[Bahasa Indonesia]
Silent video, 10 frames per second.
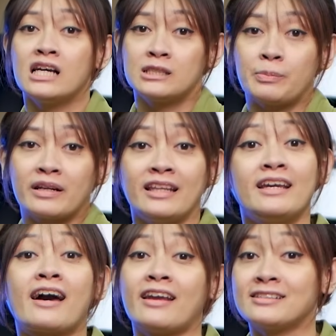seperti
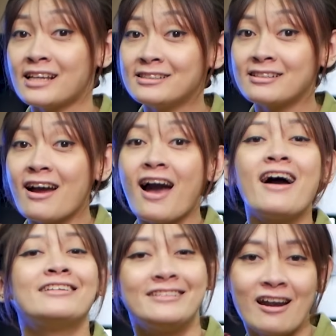karya sastra,
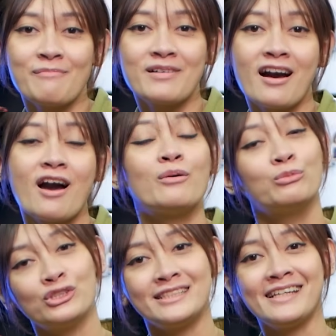drama,
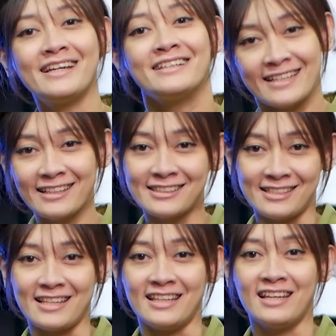musik, dan
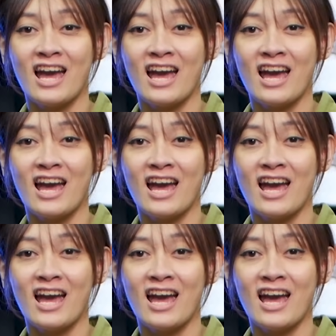seni.